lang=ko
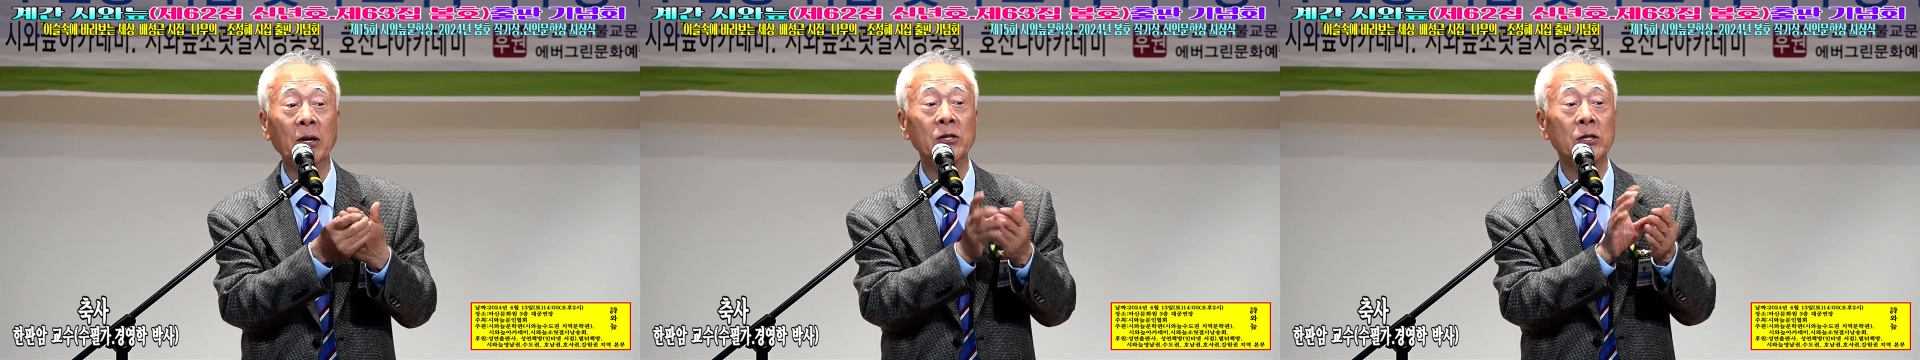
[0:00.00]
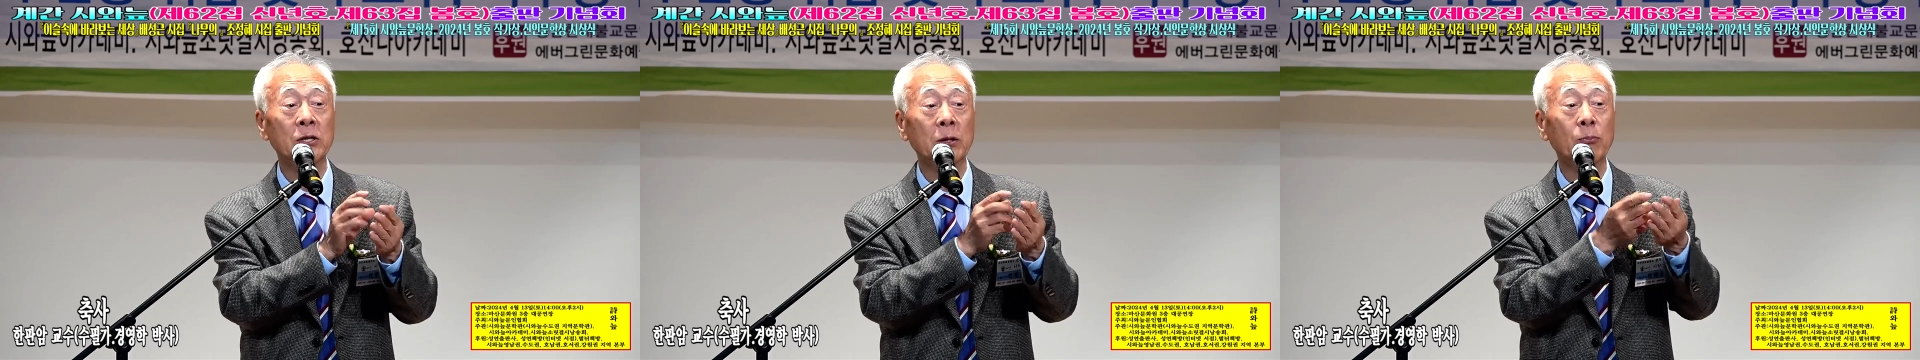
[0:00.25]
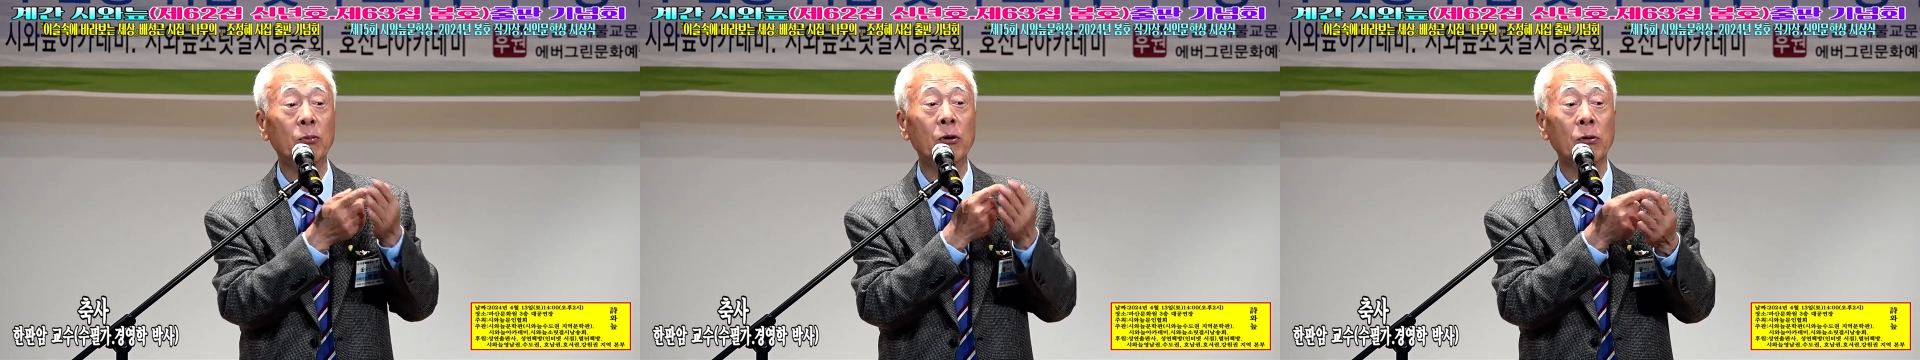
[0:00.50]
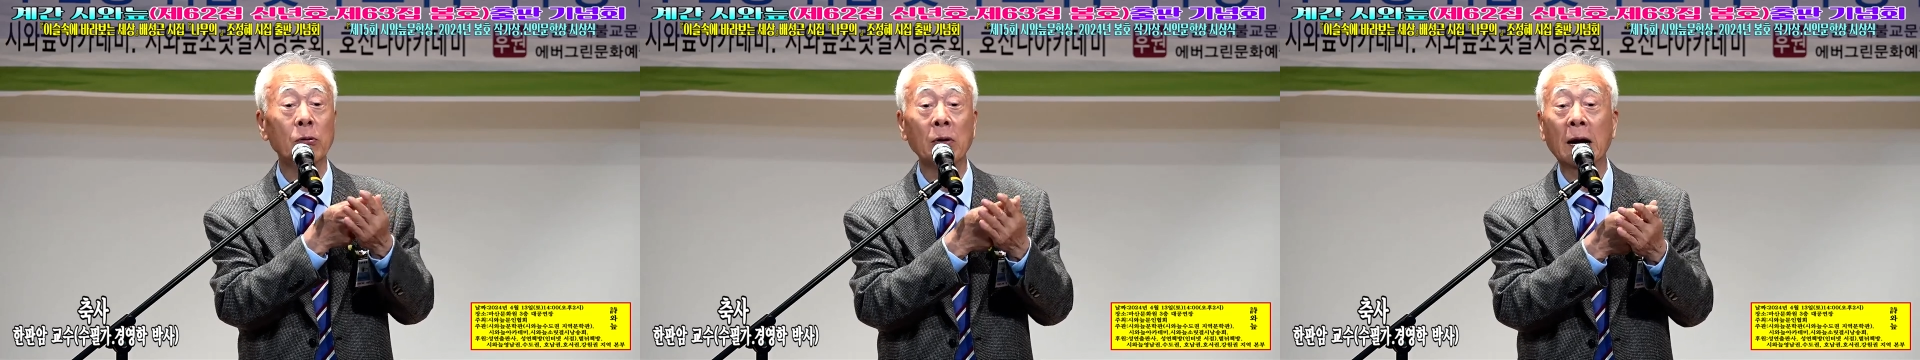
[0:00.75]
먼저
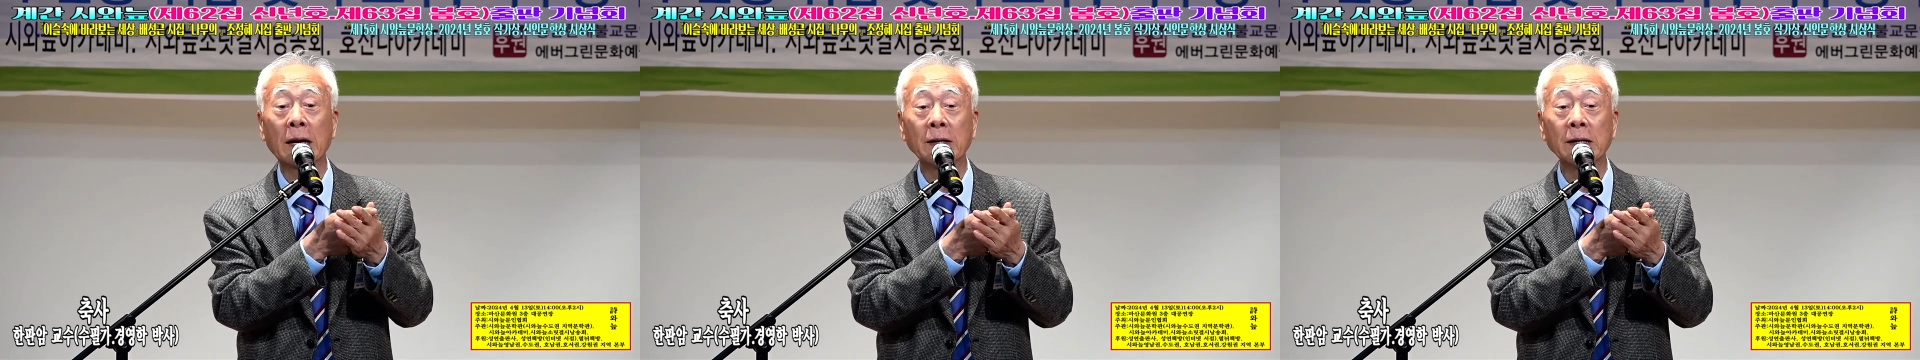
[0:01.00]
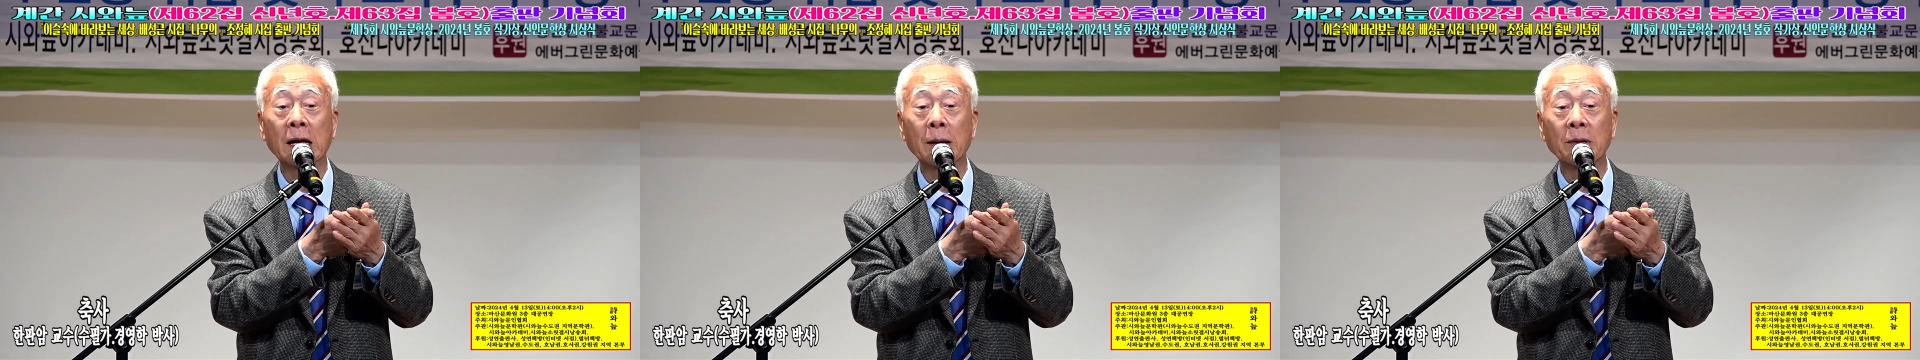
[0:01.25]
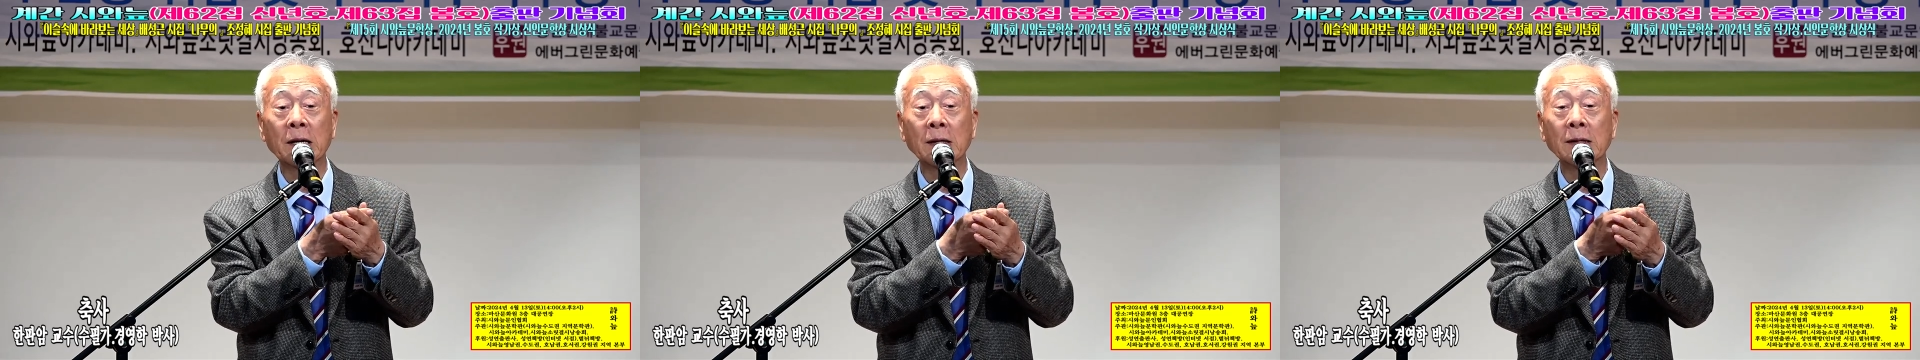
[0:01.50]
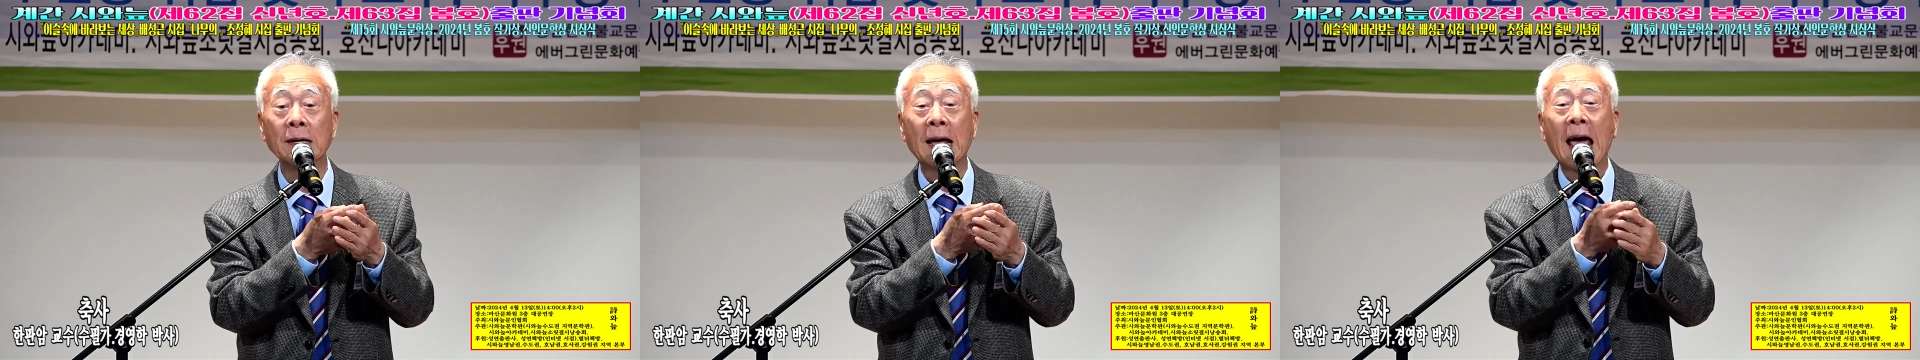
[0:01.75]
뭐를 하느냐
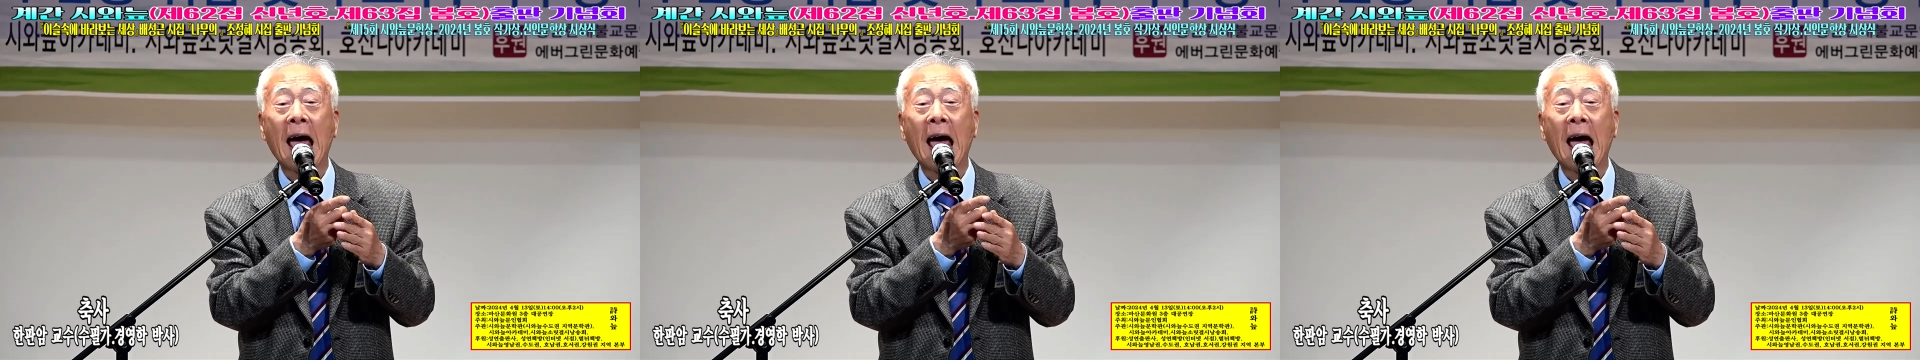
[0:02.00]
하면은